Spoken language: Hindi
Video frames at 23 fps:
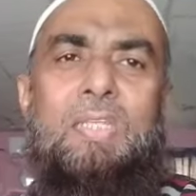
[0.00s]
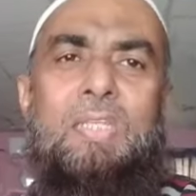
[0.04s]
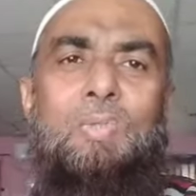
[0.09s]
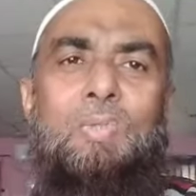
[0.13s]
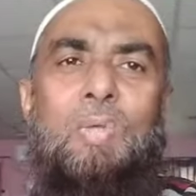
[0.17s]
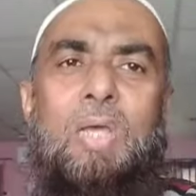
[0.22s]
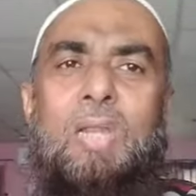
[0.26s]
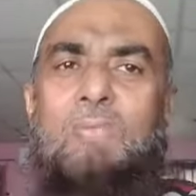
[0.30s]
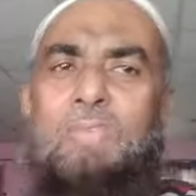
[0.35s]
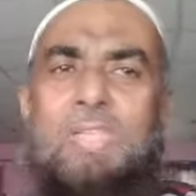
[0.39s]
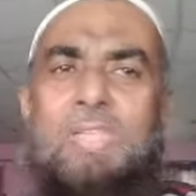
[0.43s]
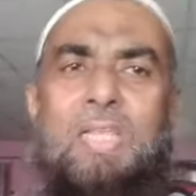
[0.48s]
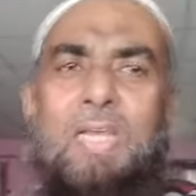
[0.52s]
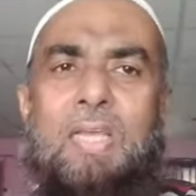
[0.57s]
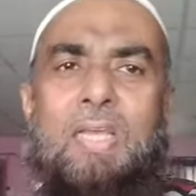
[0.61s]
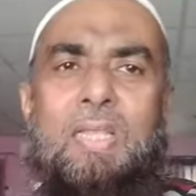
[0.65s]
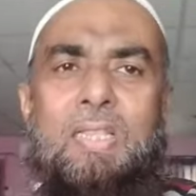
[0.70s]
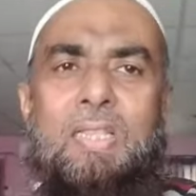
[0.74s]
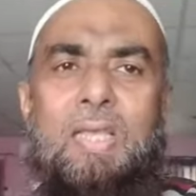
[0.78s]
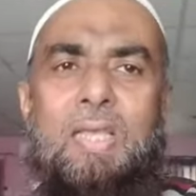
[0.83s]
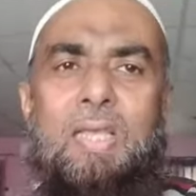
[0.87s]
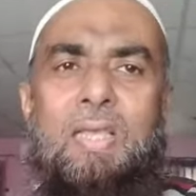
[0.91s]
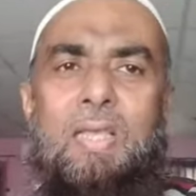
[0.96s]
ही जो है अलविदा
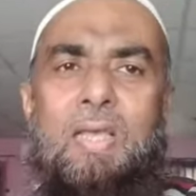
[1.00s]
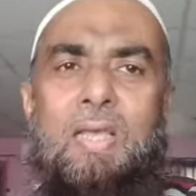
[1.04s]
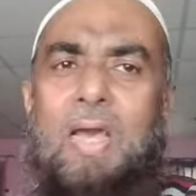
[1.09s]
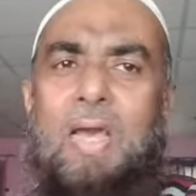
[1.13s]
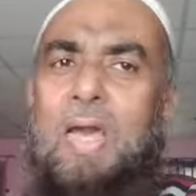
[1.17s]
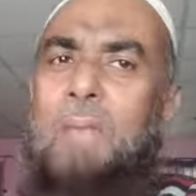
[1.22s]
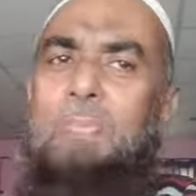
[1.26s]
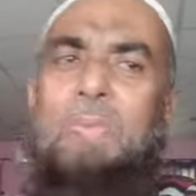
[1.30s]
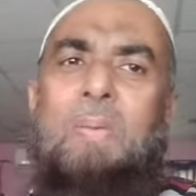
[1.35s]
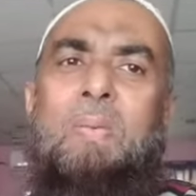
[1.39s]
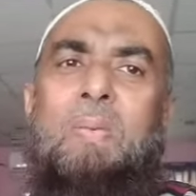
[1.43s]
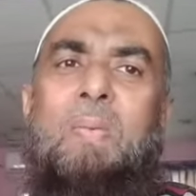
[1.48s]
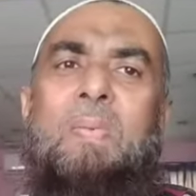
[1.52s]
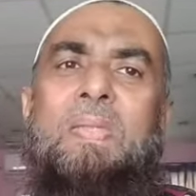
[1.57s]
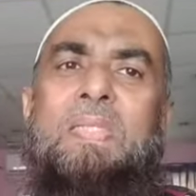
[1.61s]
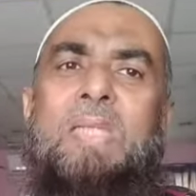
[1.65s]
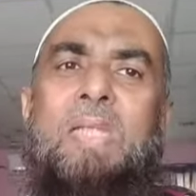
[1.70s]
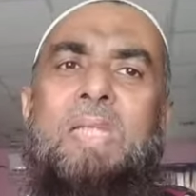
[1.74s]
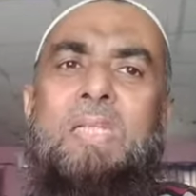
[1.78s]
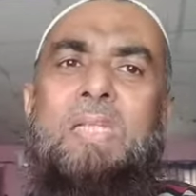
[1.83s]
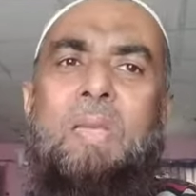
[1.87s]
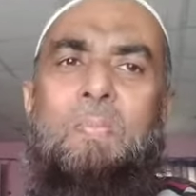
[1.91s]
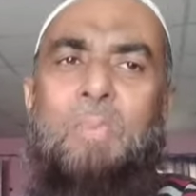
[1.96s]
कहते हैं आप तमाम
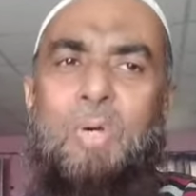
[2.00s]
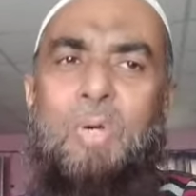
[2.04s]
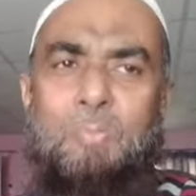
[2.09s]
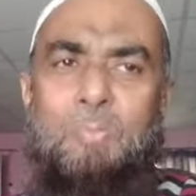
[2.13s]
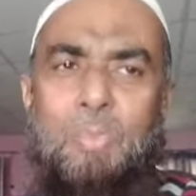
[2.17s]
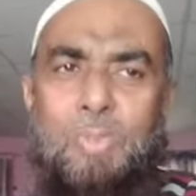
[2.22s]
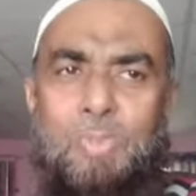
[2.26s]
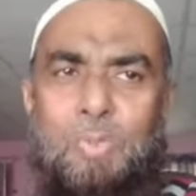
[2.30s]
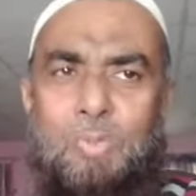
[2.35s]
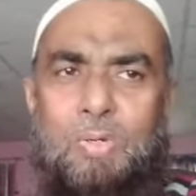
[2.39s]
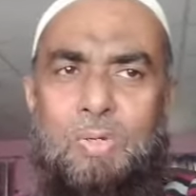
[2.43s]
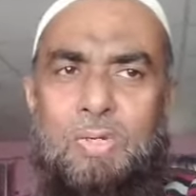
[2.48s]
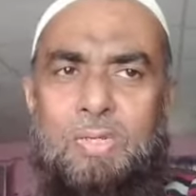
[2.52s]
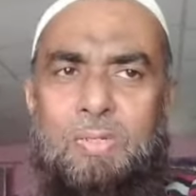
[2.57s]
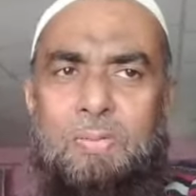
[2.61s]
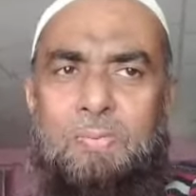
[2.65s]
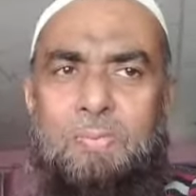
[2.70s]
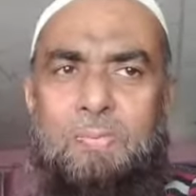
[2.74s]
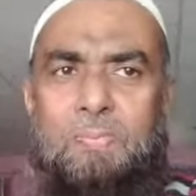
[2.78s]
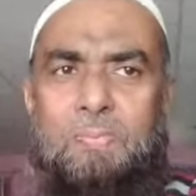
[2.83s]
हजरात का बहुत बहुत शुक्रिया